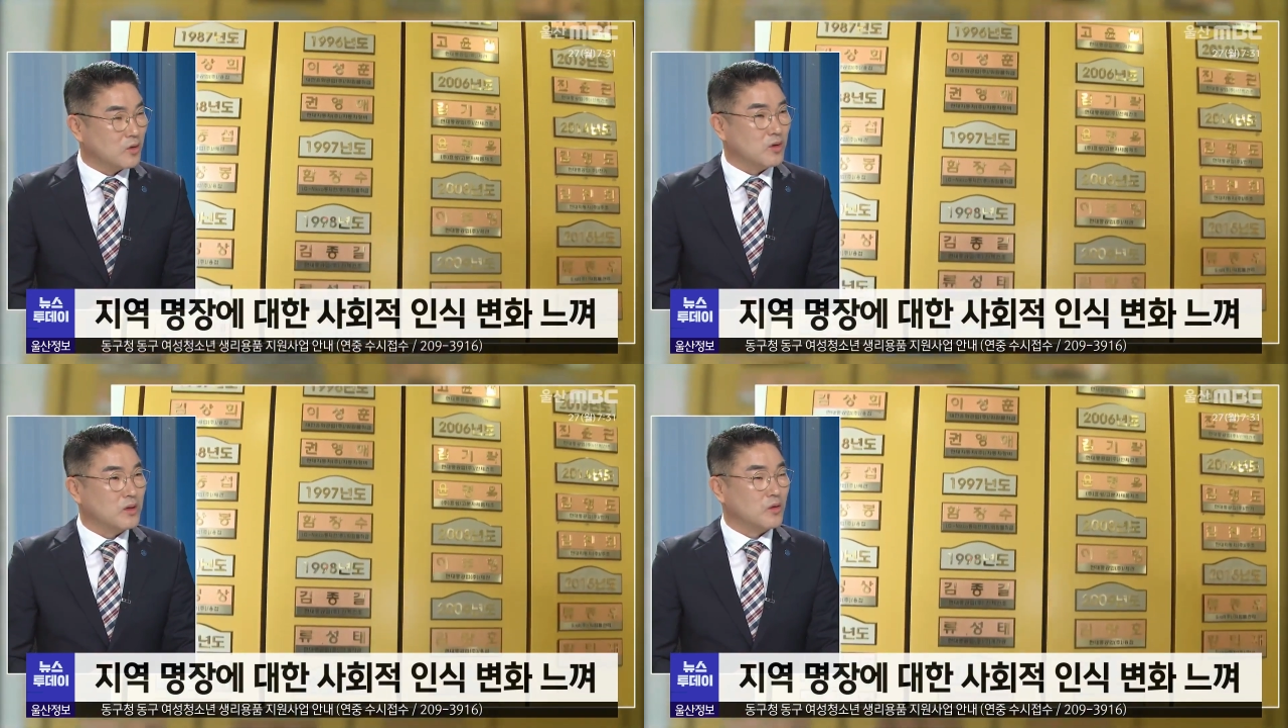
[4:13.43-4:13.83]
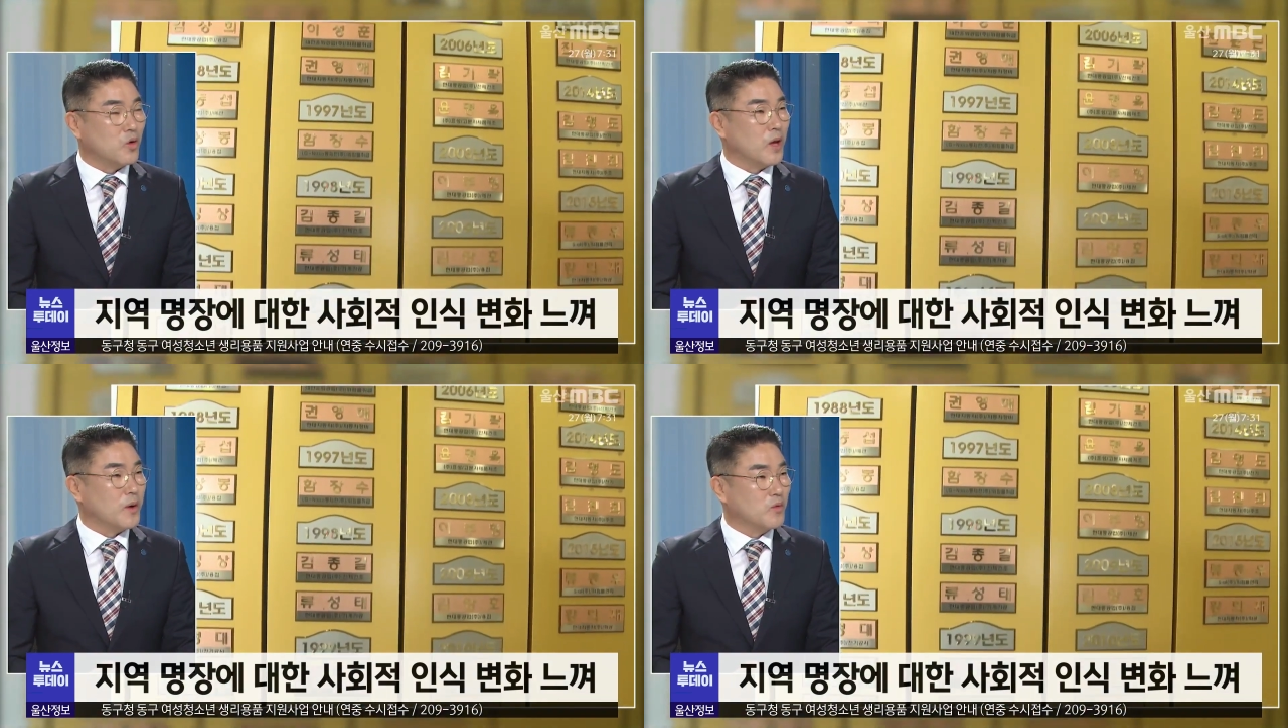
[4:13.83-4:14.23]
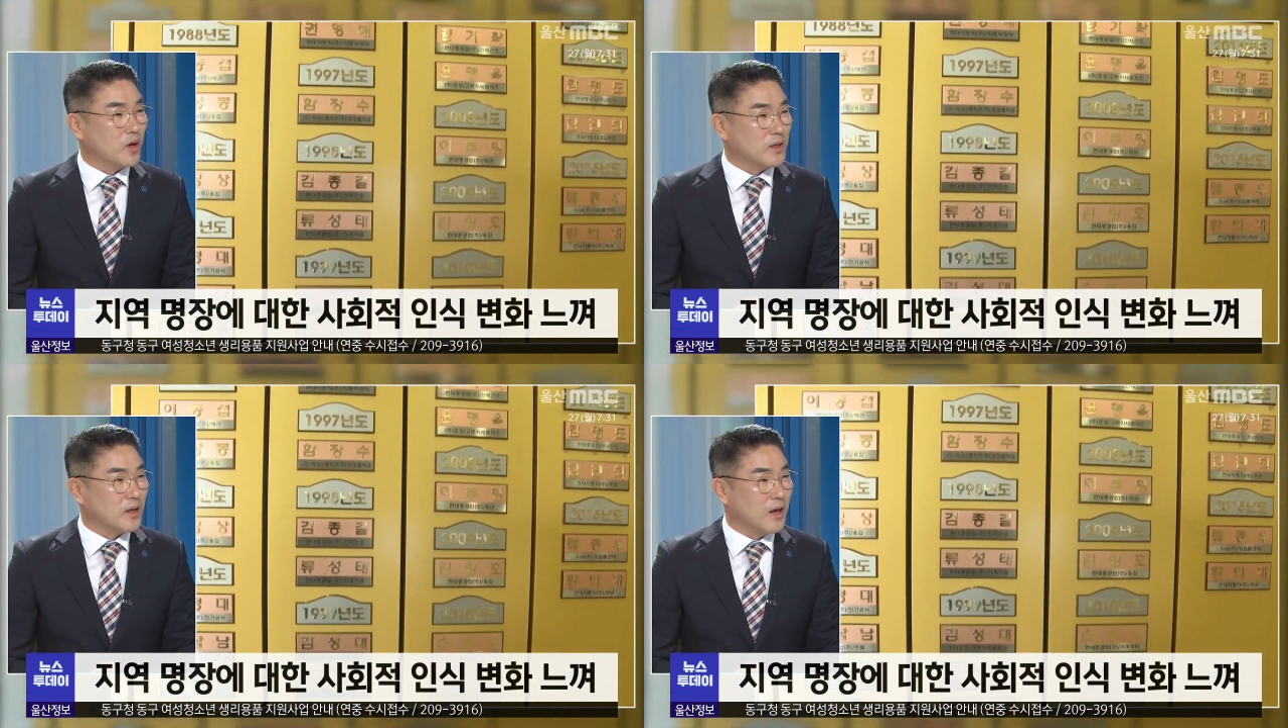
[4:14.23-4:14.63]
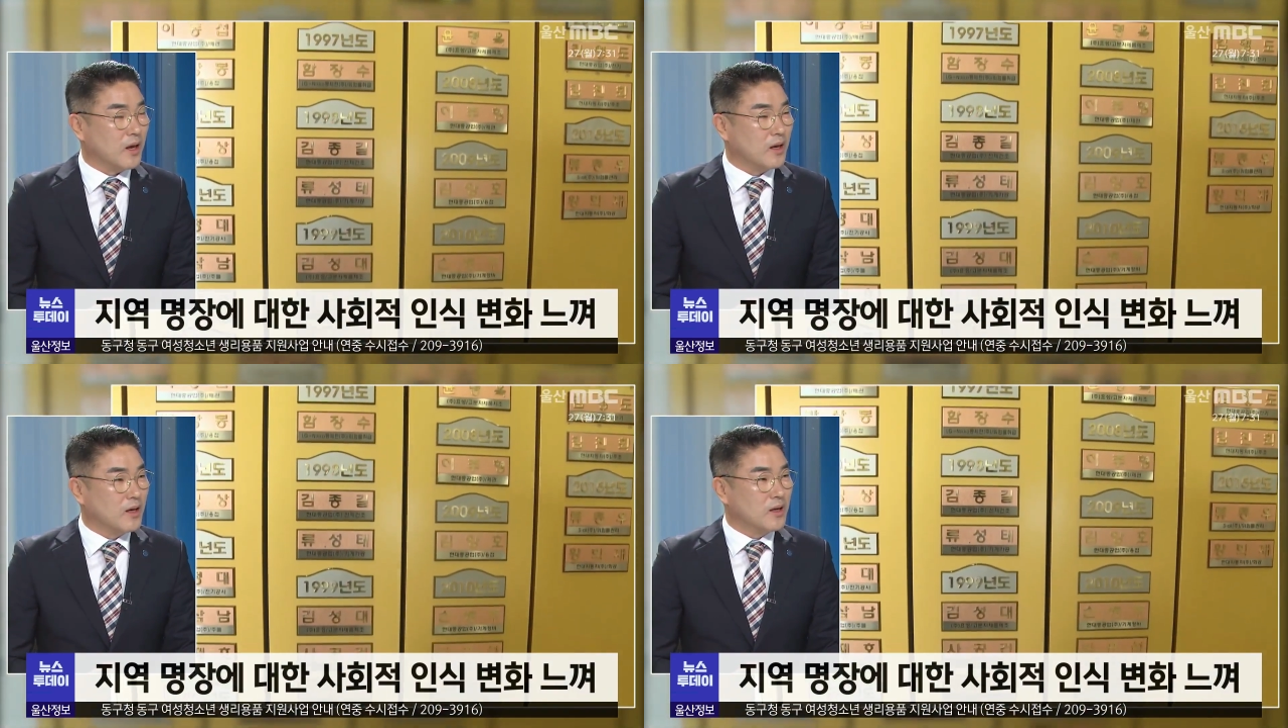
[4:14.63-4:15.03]
또는 고래박물관
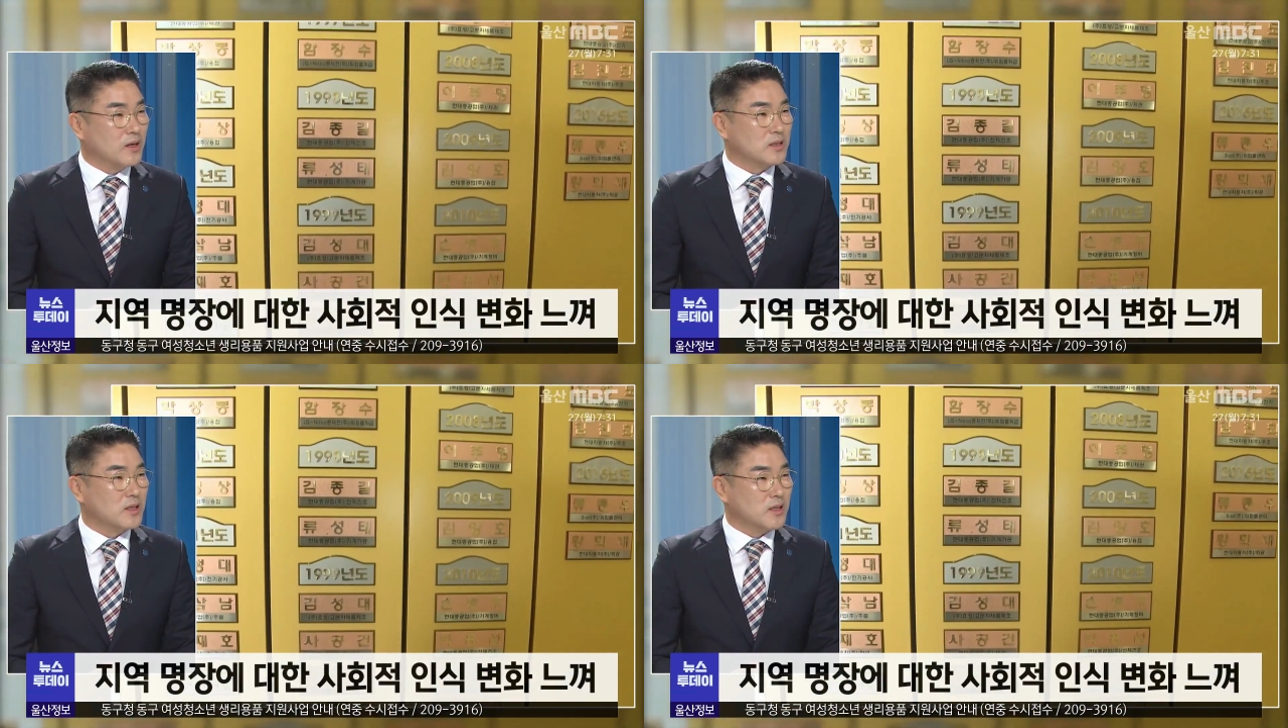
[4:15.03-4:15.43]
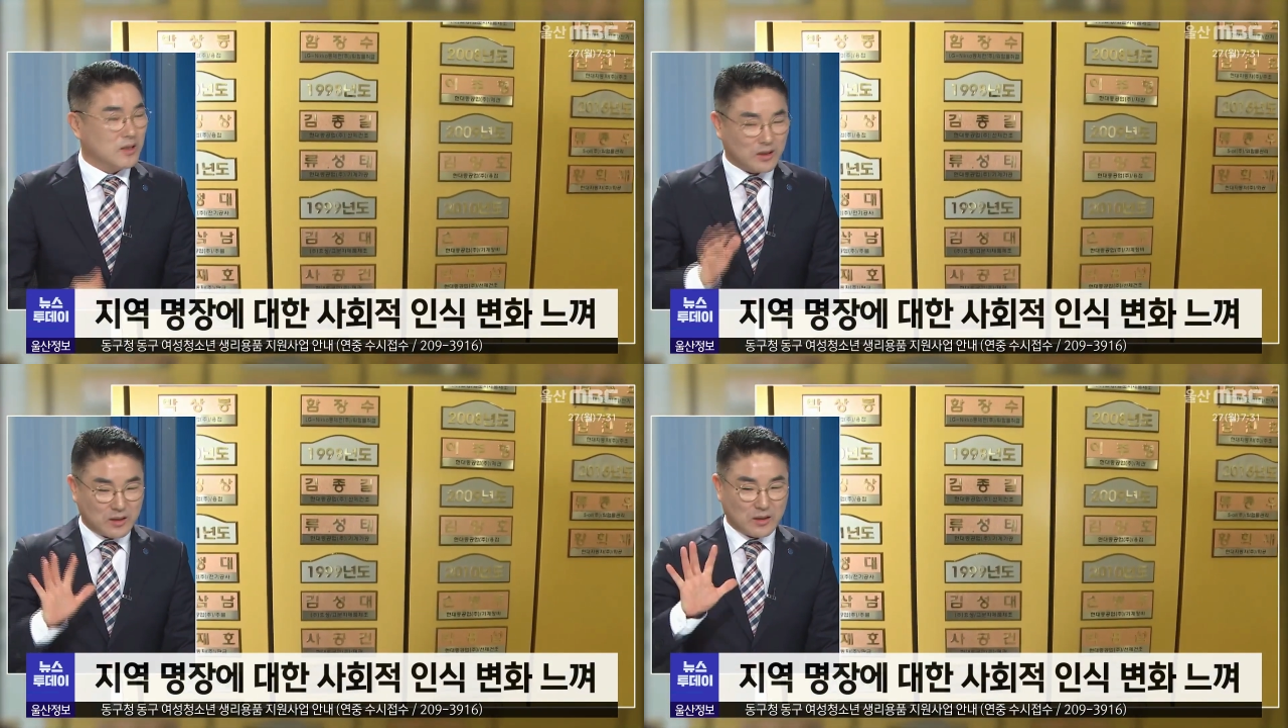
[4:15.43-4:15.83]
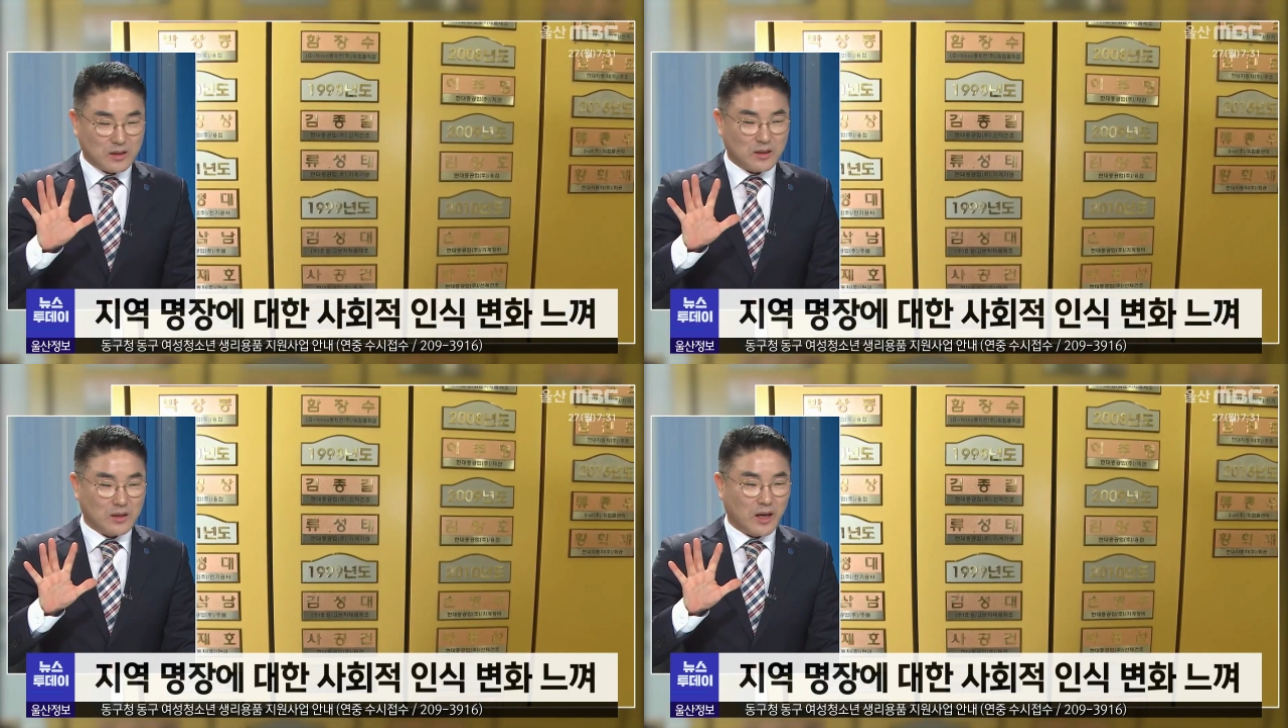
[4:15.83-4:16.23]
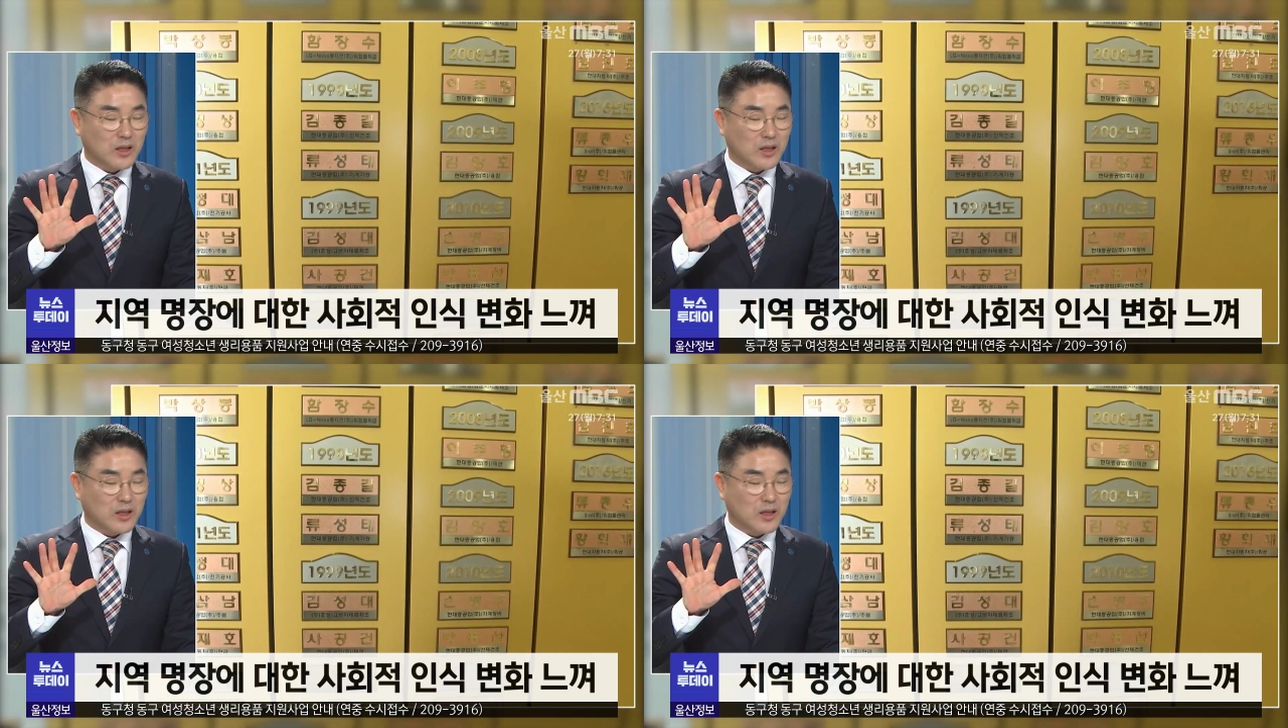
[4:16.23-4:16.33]
등의 저희들 어,